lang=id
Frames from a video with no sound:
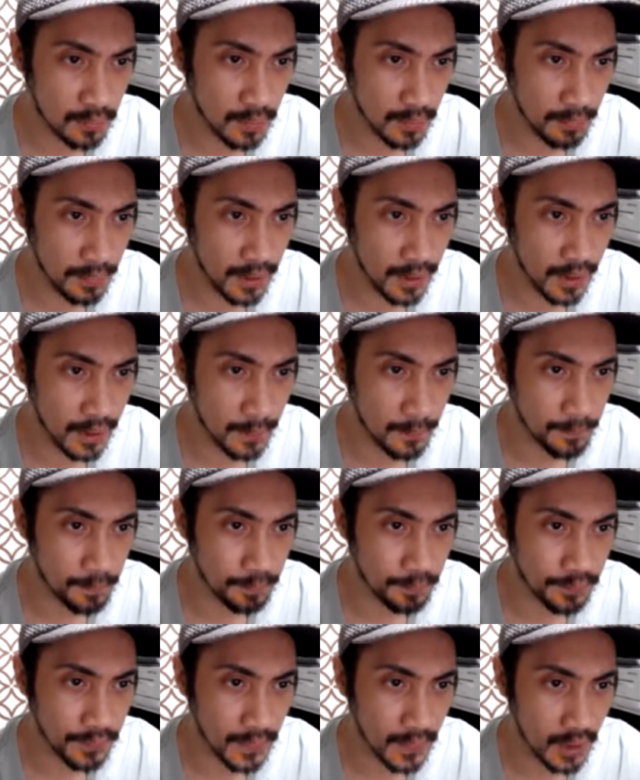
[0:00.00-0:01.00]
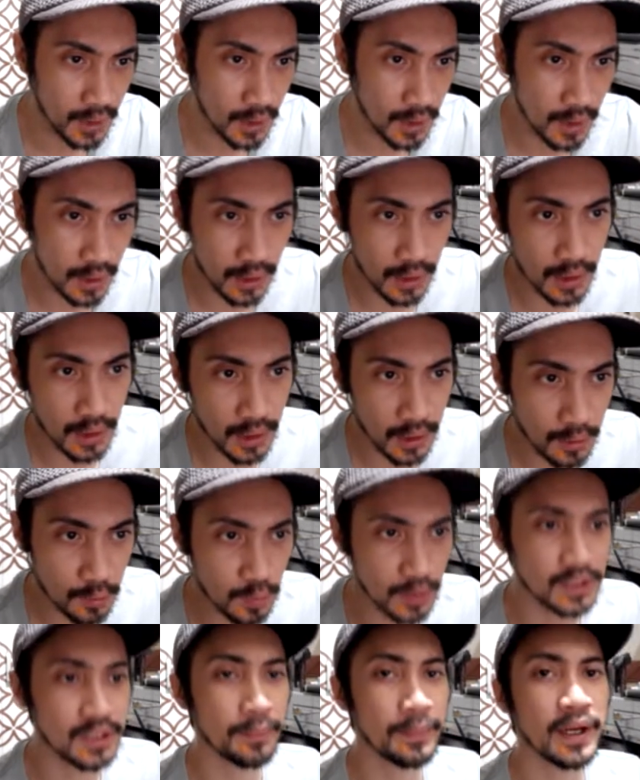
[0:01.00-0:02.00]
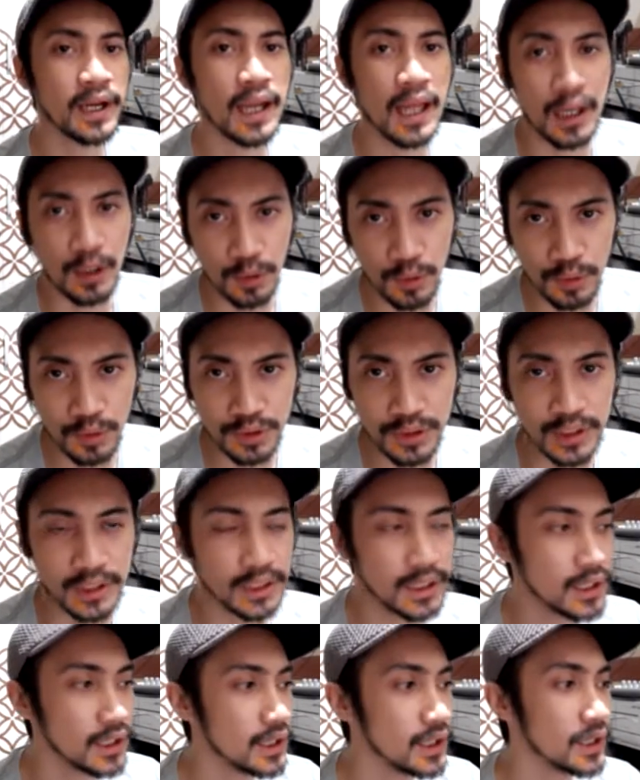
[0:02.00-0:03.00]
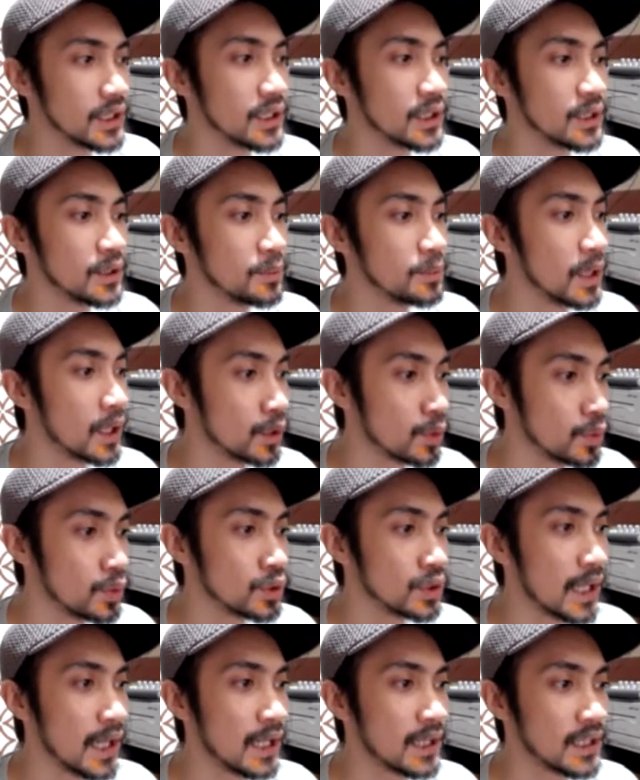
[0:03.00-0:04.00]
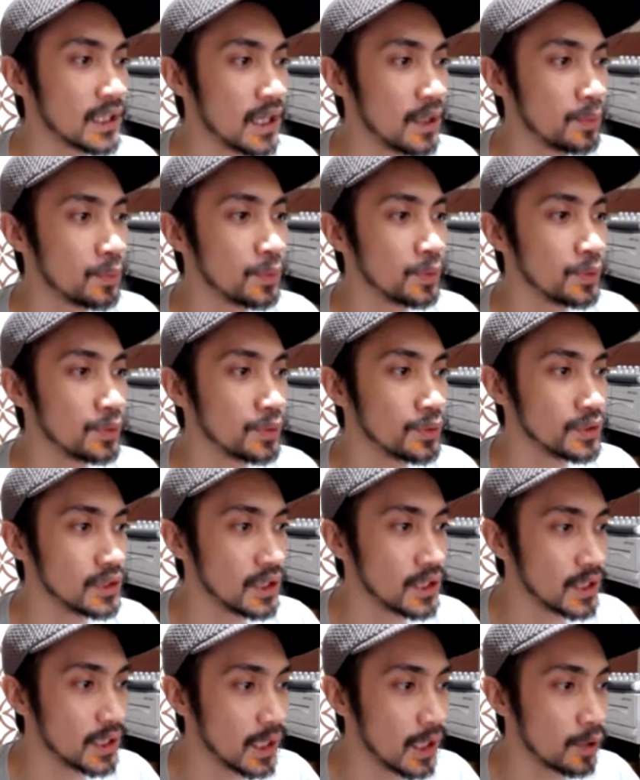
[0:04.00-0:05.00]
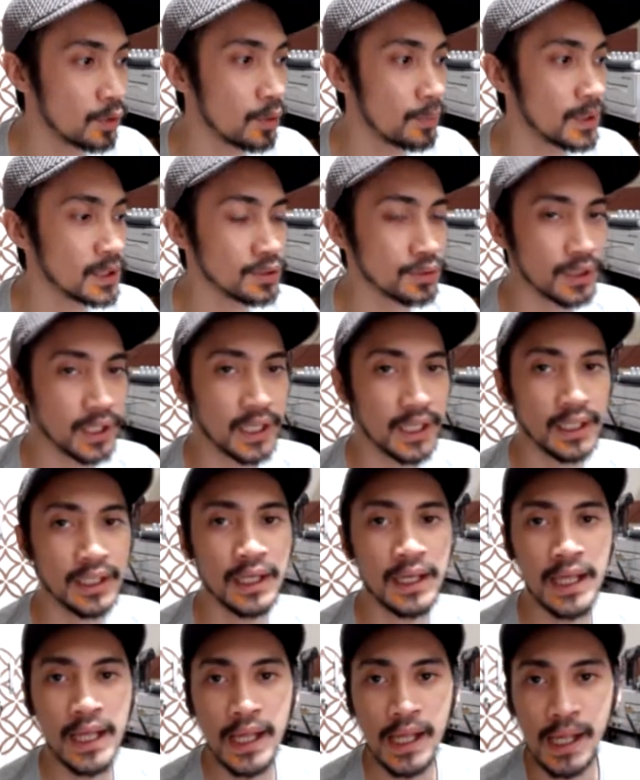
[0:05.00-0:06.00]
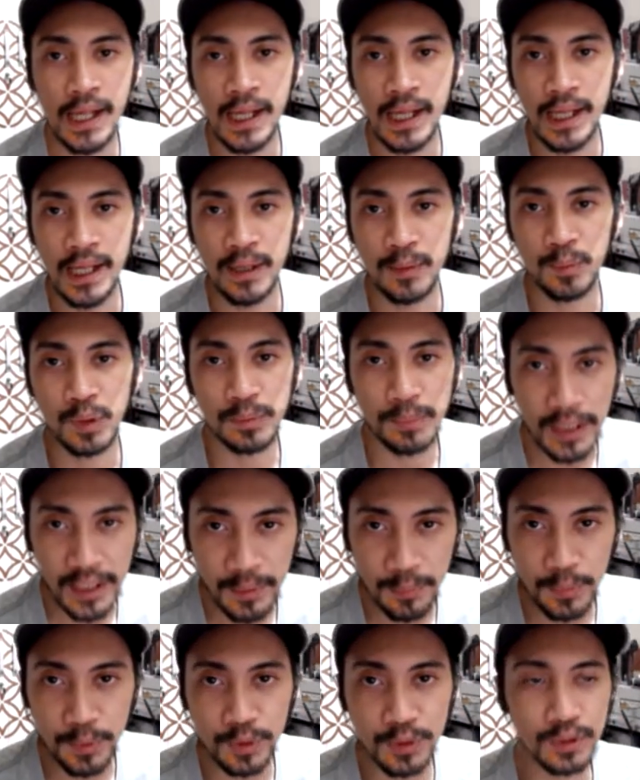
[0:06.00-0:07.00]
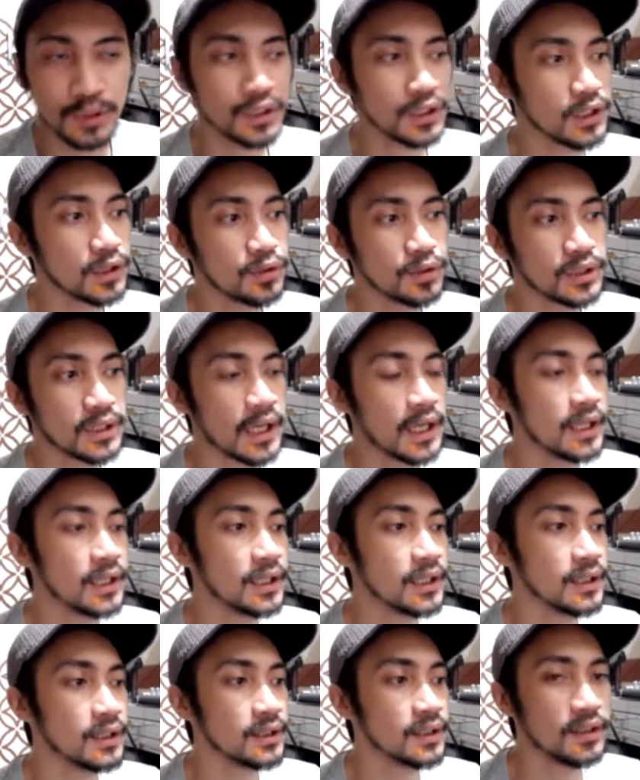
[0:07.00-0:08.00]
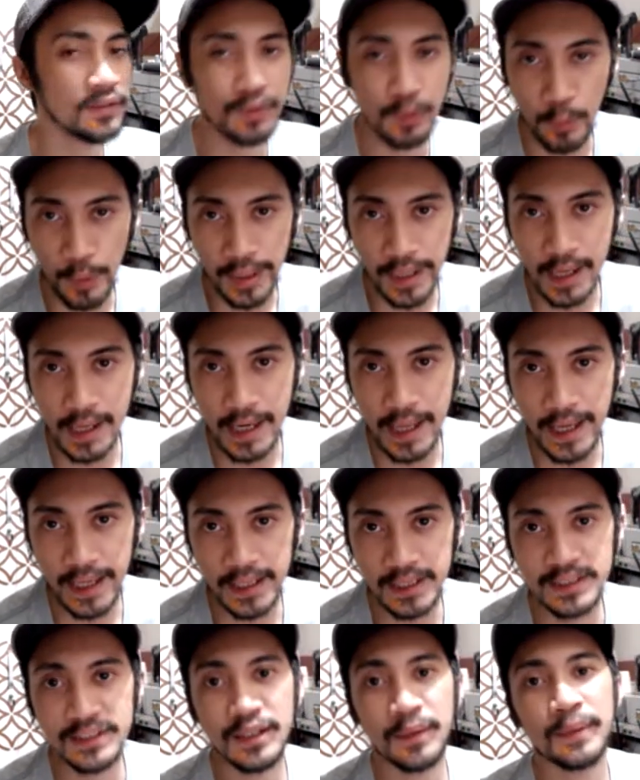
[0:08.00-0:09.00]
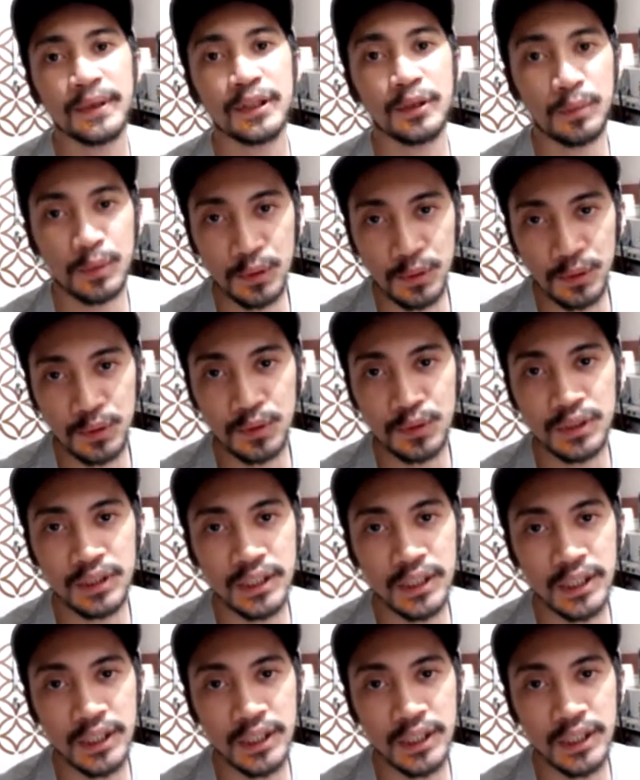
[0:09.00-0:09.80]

berapa ya? dua jam yang lalu jadi baru tanggal 30 jadi nggak gua masukin buat Bang Ipur ikutan giveaway yang lain siapa tahu beruntung